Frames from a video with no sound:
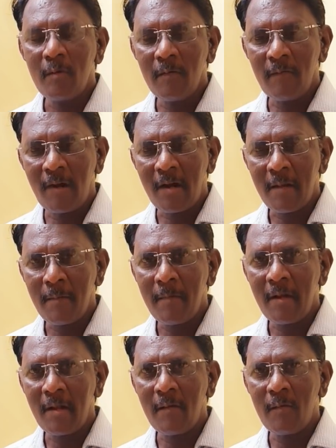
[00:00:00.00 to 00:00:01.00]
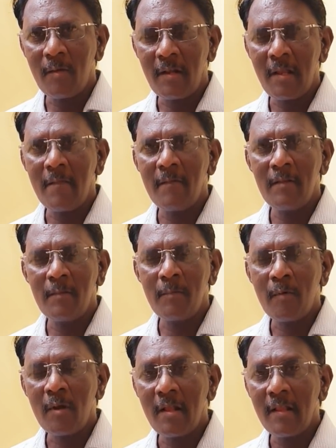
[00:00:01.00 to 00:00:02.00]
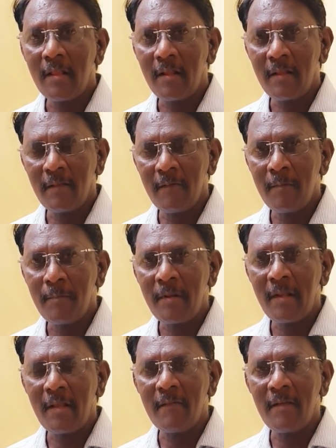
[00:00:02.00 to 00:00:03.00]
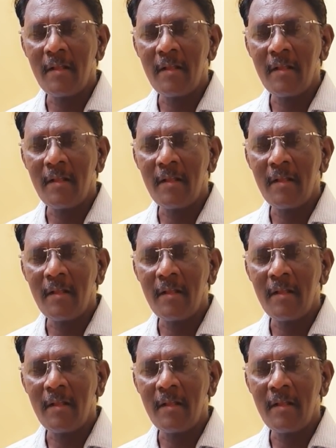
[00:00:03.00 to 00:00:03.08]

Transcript: ஒரு வழக்கமான ஒரு நிலை வந்து பொருளாதார அந்த விற்பனை